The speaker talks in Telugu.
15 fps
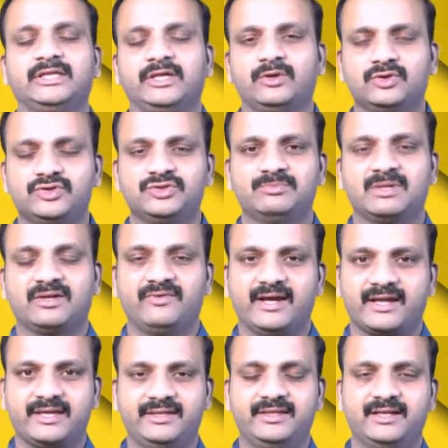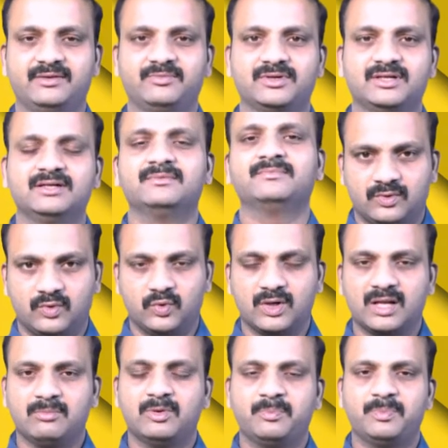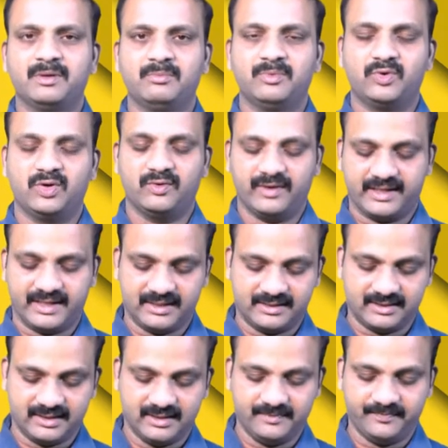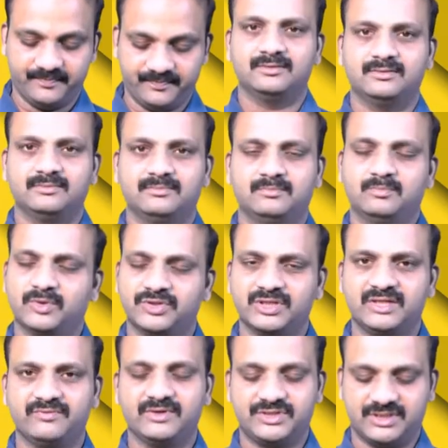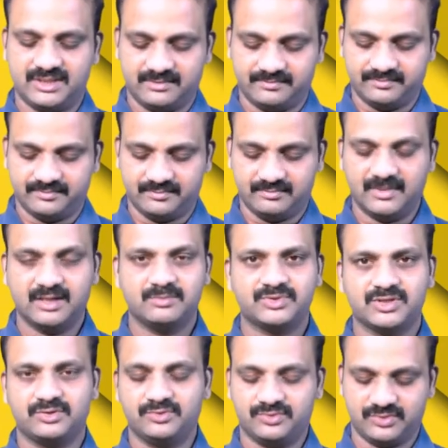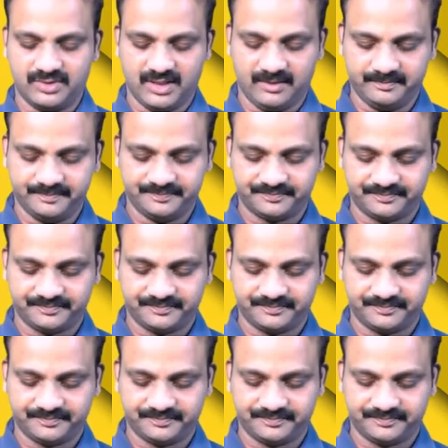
ఈరోజు మన వాక్యదానముగా నూట ముప్పై మూడవ కీర్తన మొదటి వచనం మనం చదువుకుందాం